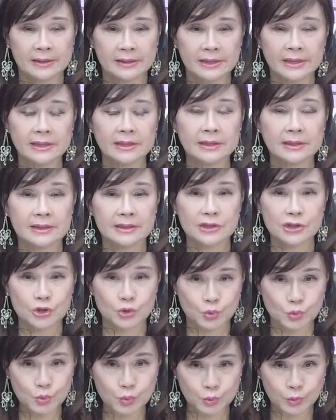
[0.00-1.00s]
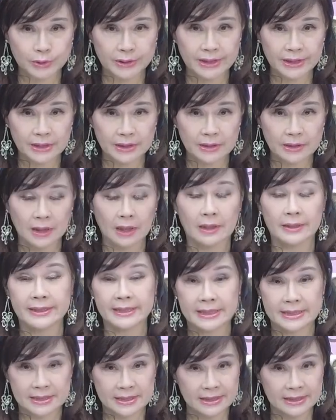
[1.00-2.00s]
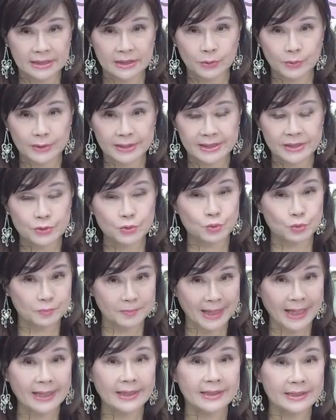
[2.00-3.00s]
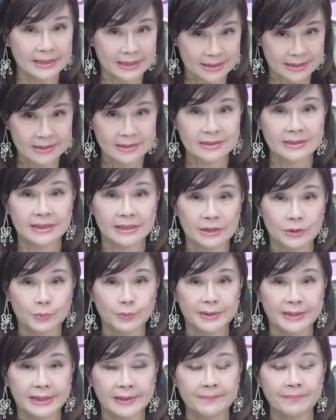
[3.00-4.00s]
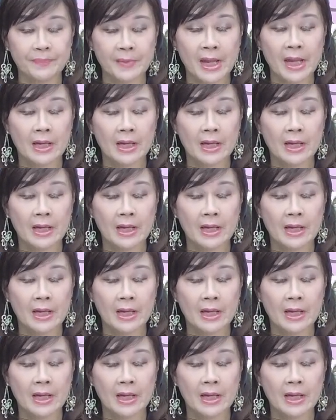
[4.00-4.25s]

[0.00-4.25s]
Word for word: 第一个呢，属虎的哈，也是你的贵人；属马也是你的贵人。